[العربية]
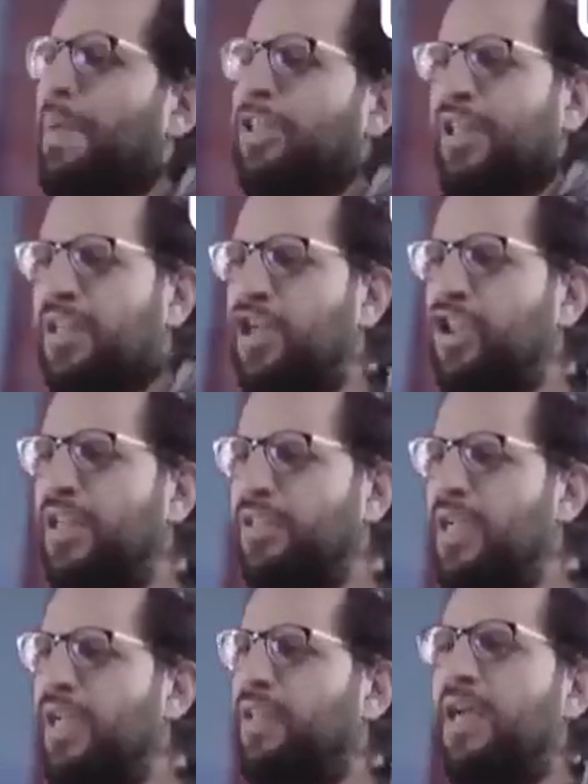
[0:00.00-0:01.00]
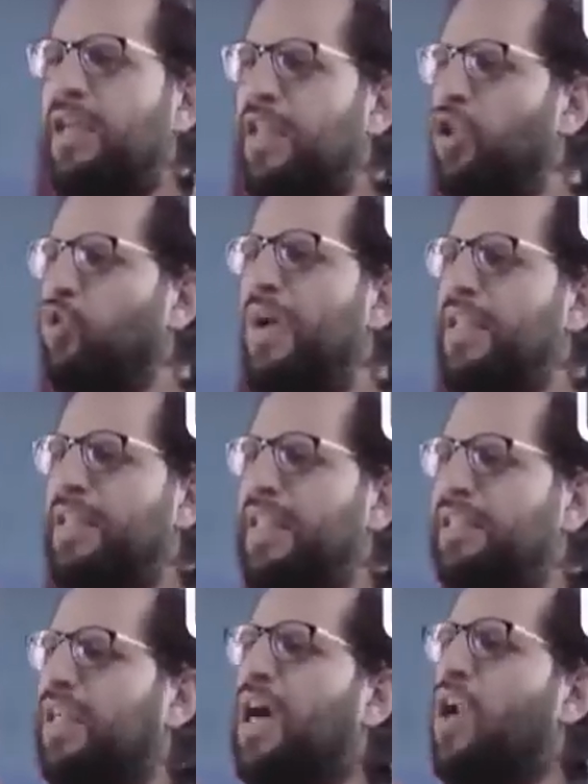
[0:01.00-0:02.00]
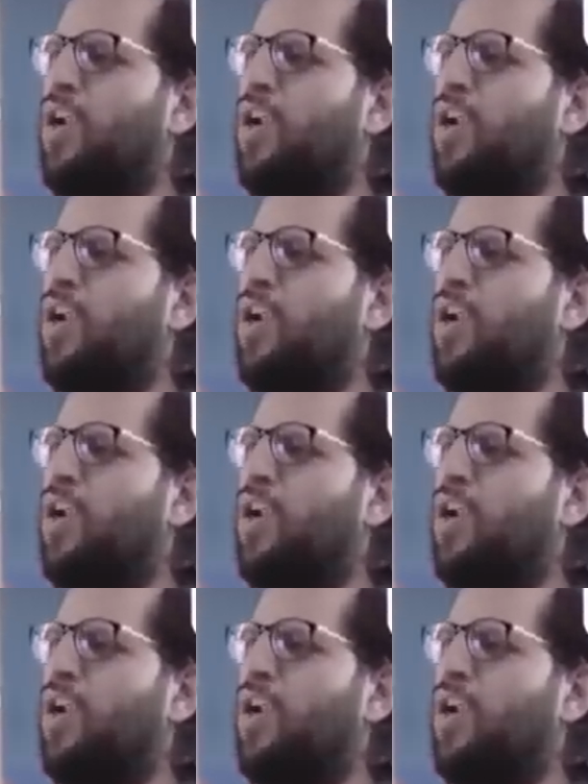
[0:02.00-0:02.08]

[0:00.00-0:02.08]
خلاص ما بقاش عندنا شخصيه لدرجه ان شويه ناس